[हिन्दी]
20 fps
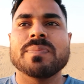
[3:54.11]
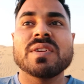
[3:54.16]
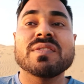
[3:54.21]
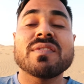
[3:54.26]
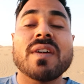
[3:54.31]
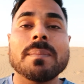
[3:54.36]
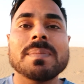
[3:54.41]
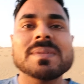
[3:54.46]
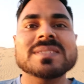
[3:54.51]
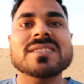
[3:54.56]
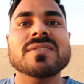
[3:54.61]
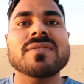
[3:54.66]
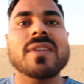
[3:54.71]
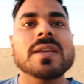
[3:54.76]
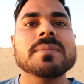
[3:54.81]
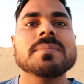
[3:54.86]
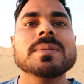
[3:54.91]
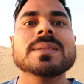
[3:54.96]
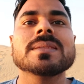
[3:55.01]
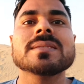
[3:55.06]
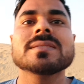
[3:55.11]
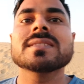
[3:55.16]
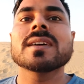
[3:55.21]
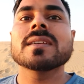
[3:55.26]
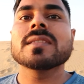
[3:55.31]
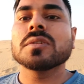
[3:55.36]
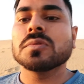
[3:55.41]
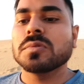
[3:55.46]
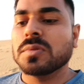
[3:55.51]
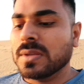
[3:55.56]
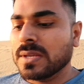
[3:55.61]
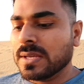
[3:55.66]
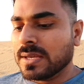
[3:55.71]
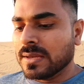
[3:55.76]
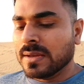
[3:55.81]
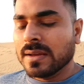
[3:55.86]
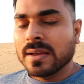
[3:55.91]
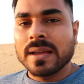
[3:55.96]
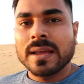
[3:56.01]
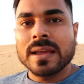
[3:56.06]
वहाँ पे सफाई भी इतनी ज़्यादा होती
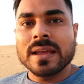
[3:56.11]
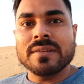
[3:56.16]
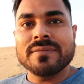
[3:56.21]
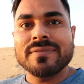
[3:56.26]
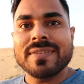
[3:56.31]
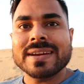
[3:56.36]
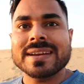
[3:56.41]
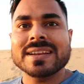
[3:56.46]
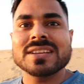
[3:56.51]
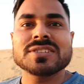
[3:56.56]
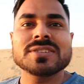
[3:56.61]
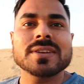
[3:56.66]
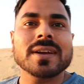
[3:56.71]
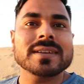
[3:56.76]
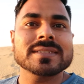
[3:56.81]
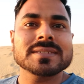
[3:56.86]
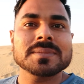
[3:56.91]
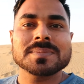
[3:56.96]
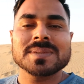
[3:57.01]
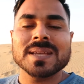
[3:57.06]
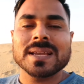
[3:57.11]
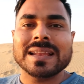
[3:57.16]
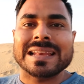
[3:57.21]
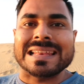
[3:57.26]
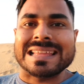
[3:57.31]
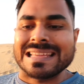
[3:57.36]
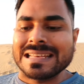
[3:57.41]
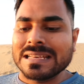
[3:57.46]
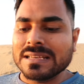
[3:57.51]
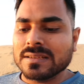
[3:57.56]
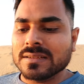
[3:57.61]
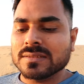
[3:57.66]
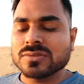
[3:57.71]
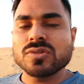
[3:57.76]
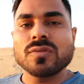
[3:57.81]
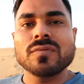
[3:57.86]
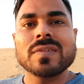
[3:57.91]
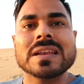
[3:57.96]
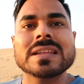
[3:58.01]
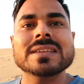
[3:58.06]
है इनफैक्ट एशिया का सबसे क्लीन
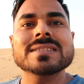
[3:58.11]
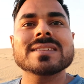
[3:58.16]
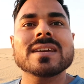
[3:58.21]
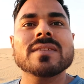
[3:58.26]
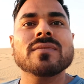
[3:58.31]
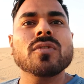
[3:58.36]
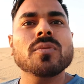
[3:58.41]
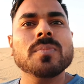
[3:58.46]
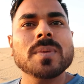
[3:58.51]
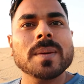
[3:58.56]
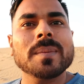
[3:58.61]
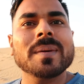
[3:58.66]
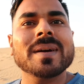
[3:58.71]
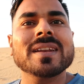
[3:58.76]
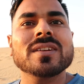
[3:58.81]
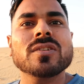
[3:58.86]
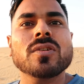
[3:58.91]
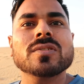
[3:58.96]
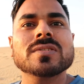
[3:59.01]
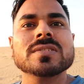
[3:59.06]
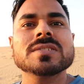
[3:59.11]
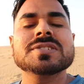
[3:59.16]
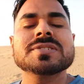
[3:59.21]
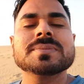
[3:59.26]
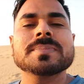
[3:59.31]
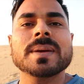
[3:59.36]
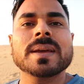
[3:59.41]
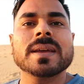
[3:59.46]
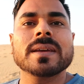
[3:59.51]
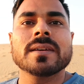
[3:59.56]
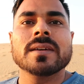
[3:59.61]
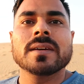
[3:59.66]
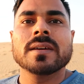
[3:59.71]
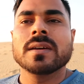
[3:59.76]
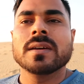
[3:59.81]
जो विलेज है वो भी हमारे नॉर्थ ईस्ट में है